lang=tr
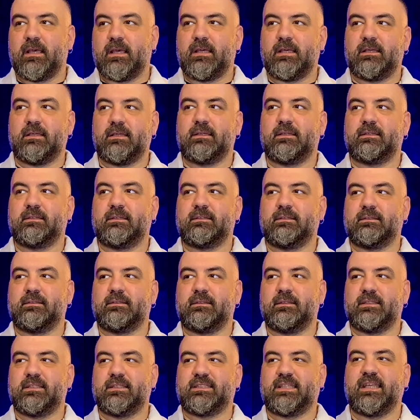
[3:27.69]
E,
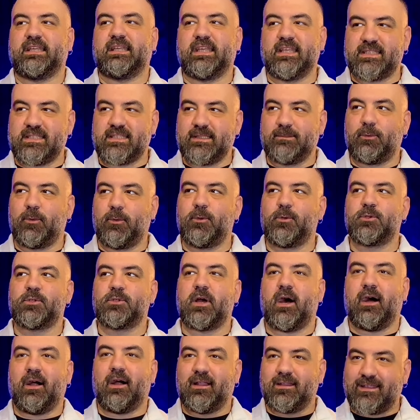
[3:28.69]
8 yıl boyunca
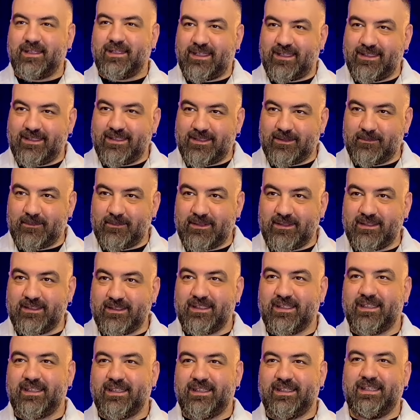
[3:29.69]
aldıklarımı
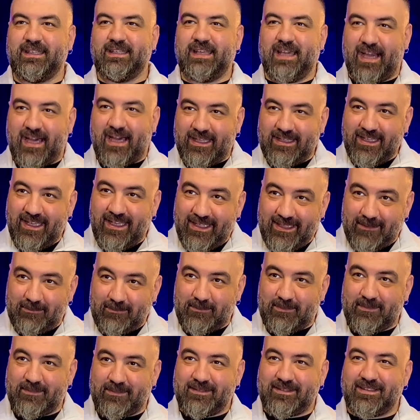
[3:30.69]
iade
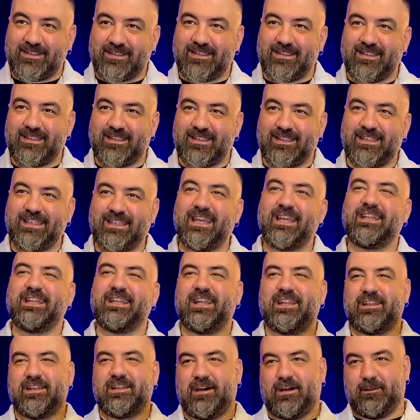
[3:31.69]
edip e,
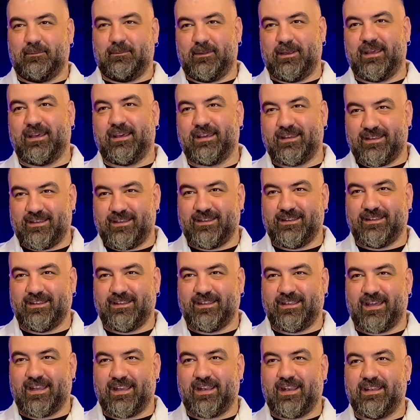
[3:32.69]
yenilerini almaya
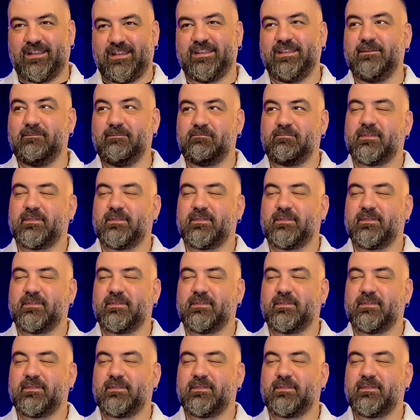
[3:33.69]
kararlıyım.